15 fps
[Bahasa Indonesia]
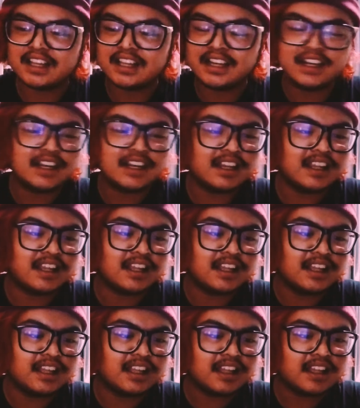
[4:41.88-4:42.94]
kan
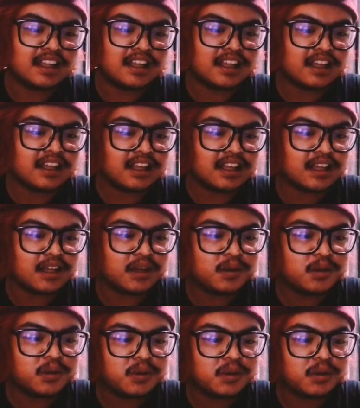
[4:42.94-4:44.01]

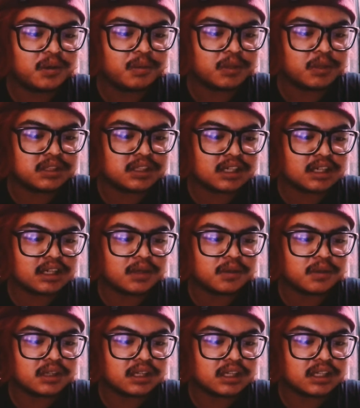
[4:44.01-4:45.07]
aduh bocah
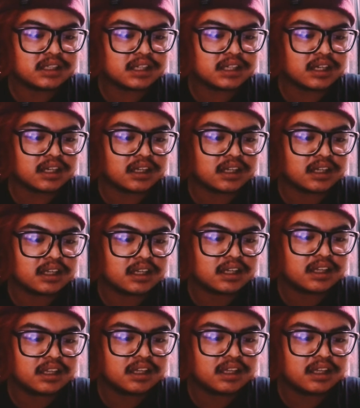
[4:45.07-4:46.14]
otak sekarang
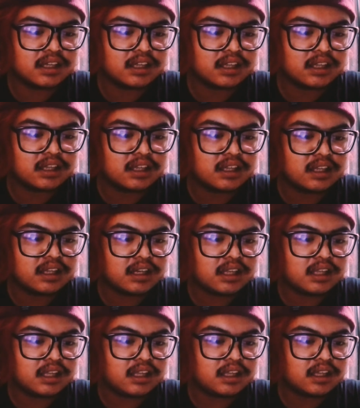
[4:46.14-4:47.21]

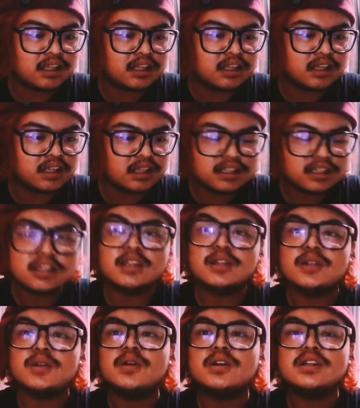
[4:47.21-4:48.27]
nih ya
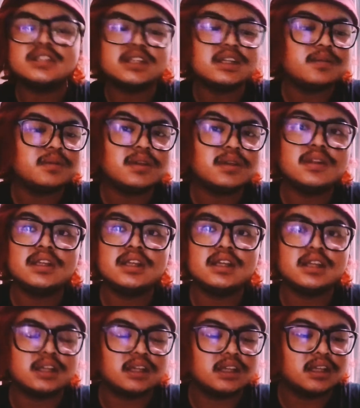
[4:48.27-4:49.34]
segitu doang sih
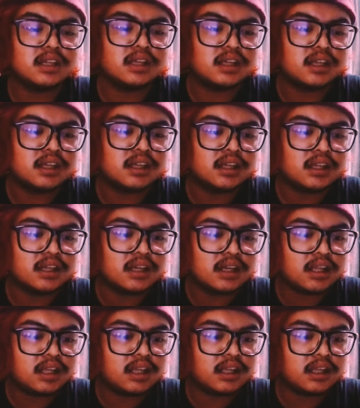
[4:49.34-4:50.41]
videonya
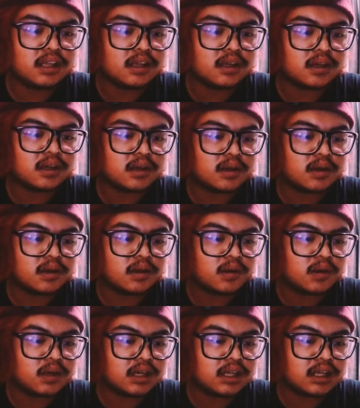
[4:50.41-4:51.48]
nih
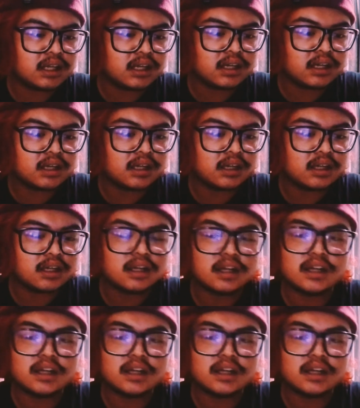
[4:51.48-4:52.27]
kalau ada yang